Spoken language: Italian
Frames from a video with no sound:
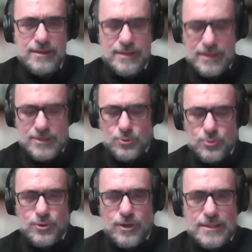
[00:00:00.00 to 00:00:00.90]
eh,
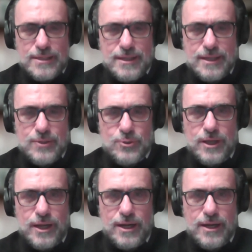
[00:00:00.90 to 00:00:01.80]
innanzitutto grazie ad
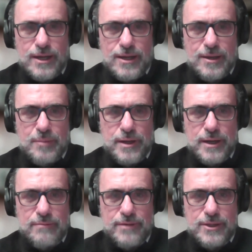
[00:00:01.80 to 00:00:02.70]
Antonella per
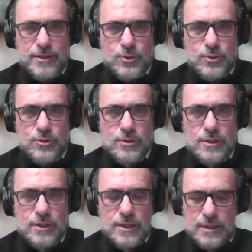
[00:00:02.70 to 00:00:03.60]
l'invito
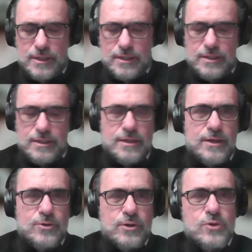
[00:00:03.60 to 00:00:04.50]

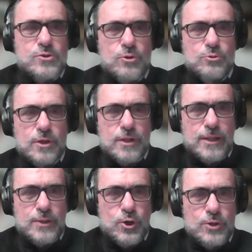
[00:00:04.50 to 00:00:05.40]
e un caro saluto ad
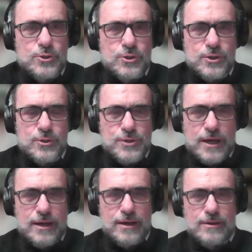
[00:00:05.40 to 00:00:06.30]
Antonio che ho
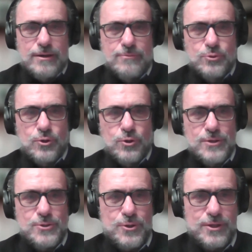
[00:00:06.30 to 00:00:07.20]
già avuto
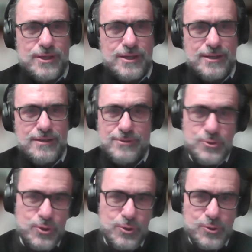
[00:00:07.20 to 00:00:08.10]
occasione di, non
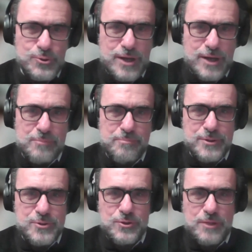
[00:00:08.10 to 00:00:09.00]
ci conosciamo
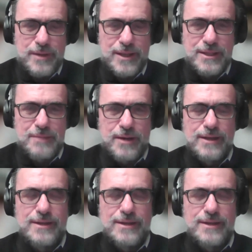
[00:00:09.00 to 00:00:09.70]
personalmente, ma